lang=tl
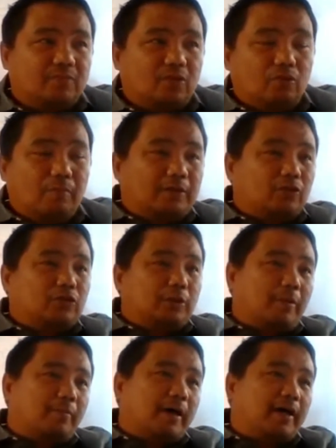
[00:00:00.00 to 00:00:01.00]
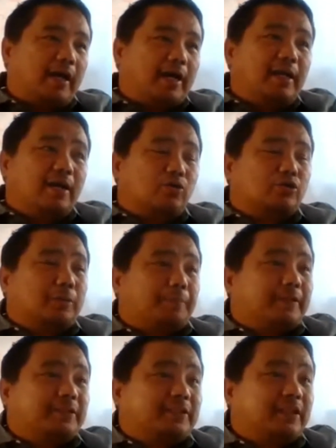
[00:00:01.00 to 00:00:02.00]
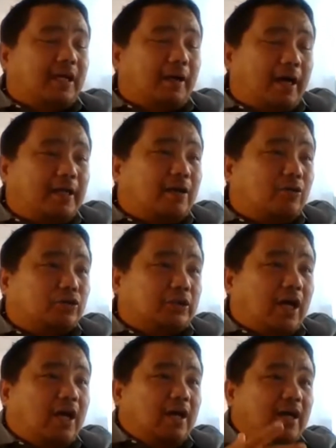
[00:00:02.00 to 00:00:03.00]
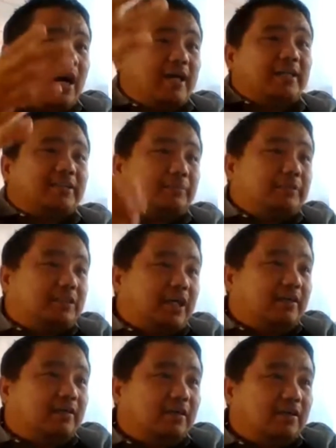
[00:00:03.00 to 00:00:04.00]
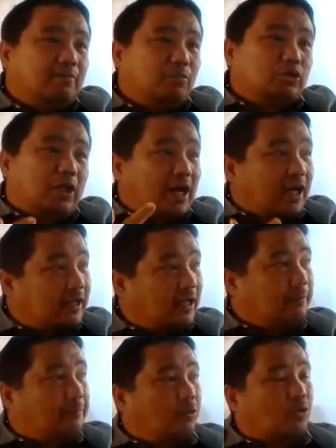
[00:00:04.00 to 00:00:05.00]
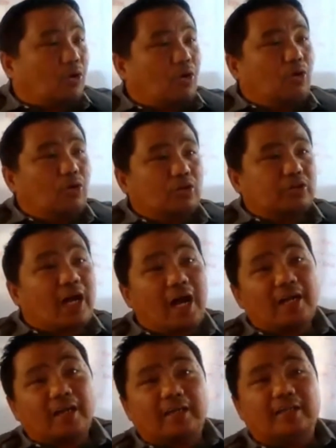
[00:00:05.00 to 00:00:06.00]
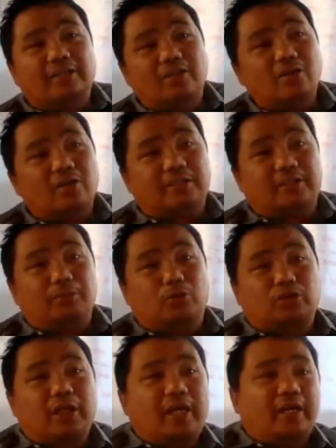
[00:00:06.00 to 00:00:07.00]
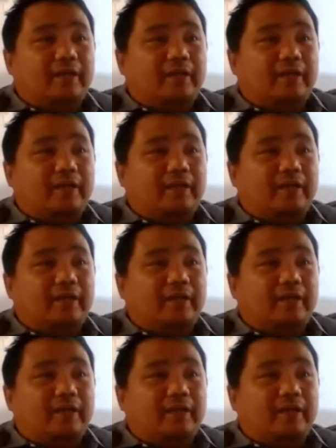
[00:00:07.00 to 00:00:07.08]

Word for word: Ug matud sa babae, anak ko sa prinsi, anak ko sa hari sa Midian, busa angayan pug ko sa hari ninyo nga si Mose.